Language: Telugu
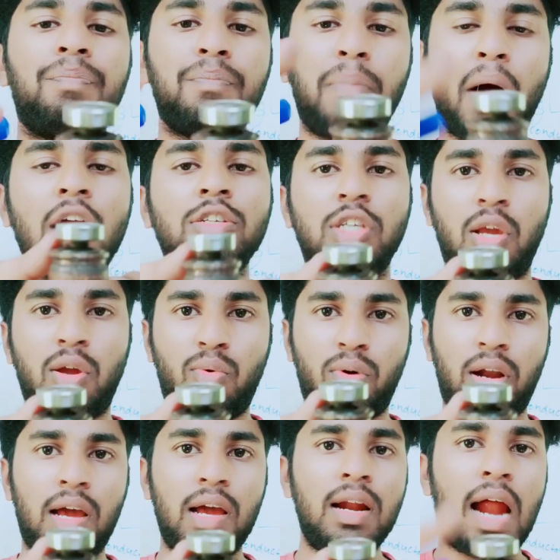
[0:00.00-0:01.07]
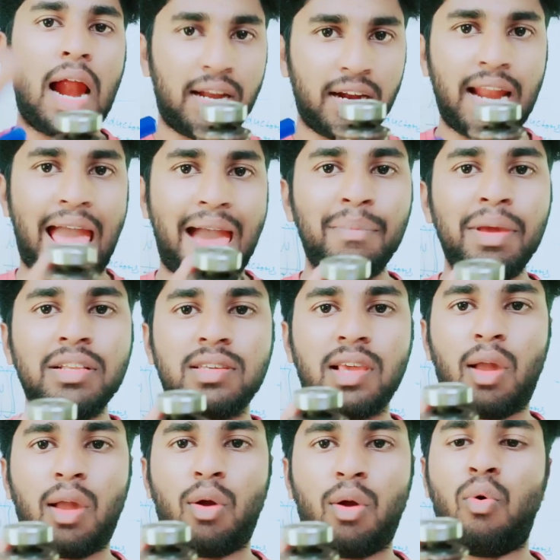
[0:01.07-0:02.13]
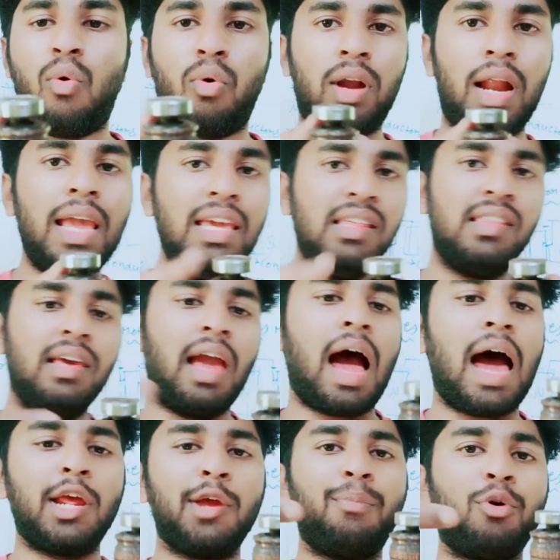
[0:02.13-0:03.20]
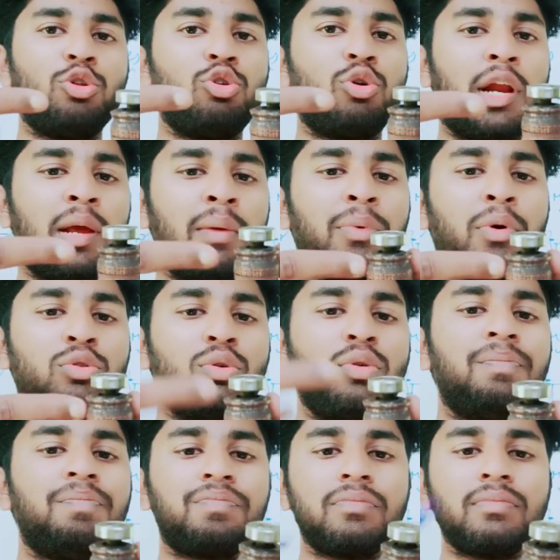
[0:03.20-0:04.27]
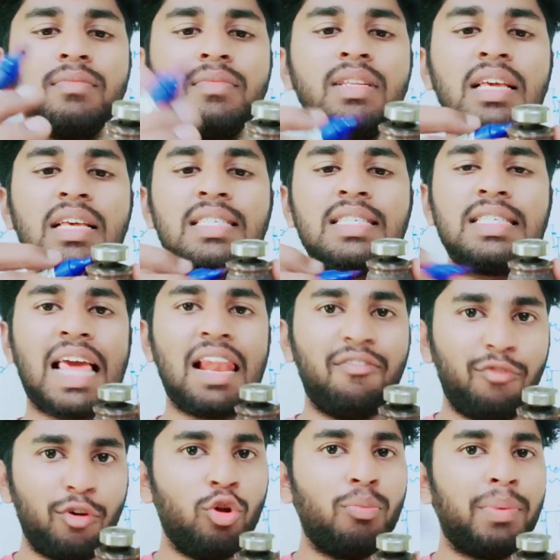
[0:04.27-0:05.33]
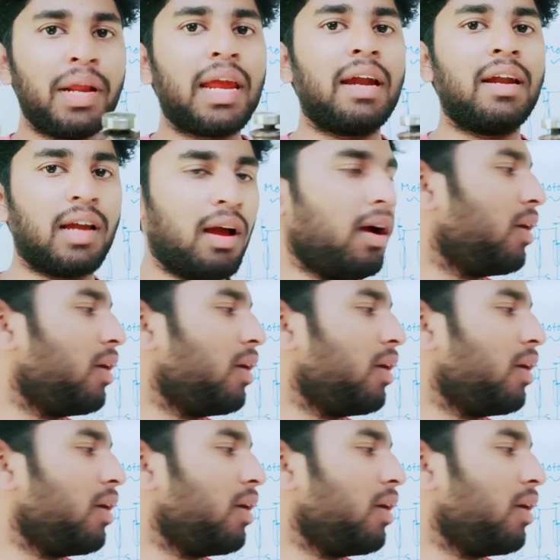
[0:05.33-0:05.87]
పాడు చేయకుండా అంటే డ్యామేజ్ చేయకోకుండా ఇది అరిగిపోతూ అరిగిపోతూ సెల్ఫ్ లూబ్రికెంట్గా